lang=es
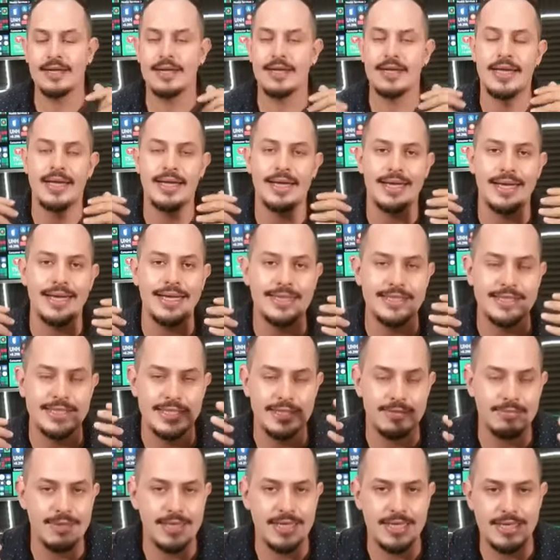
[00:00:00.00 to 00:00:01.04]
que el
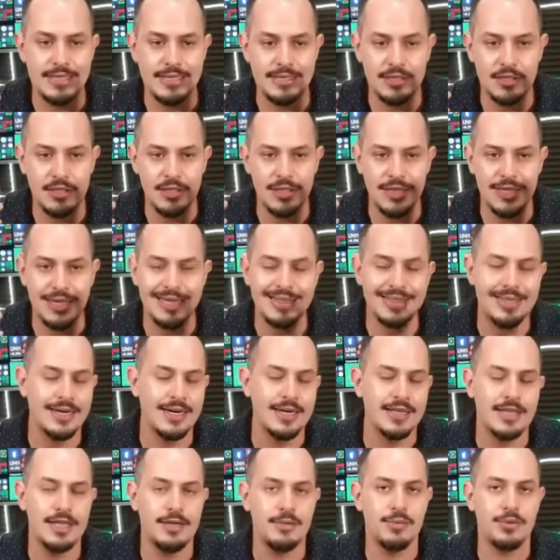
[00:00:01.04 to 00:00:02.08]
sistema eh,
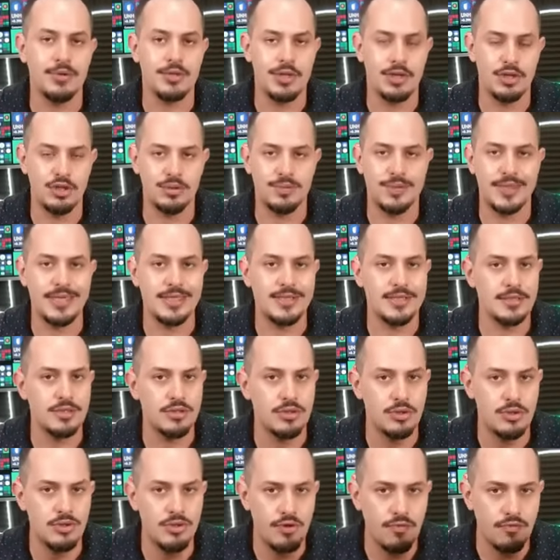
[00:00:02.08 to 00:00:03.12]
alternativo de los BRICS
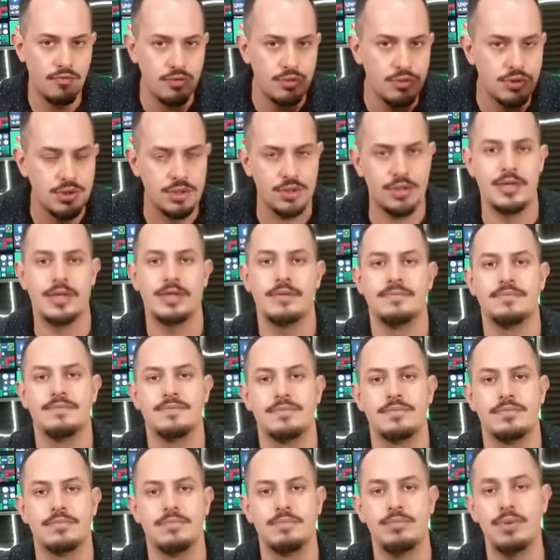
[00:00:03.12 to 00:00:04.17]
no funciona.
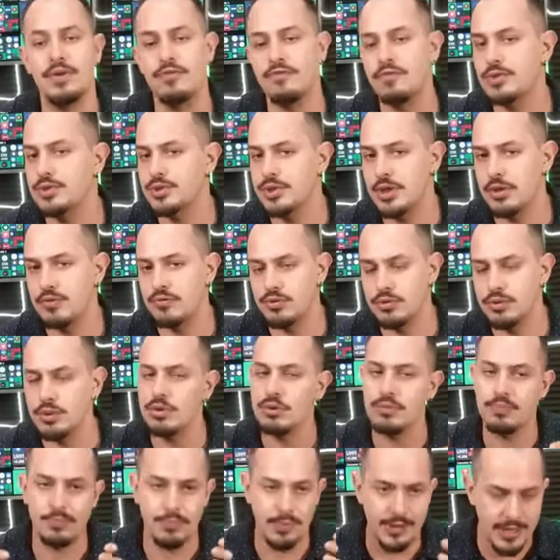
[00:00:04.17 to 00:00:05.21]
Puede funcionar en
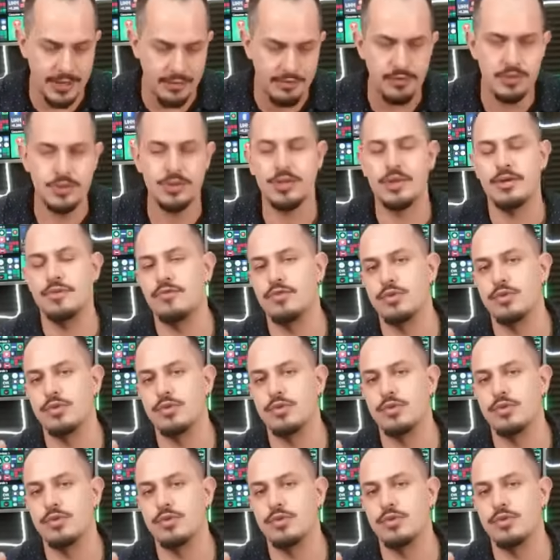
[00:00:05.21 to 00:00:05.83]
futuro, puede funcionar en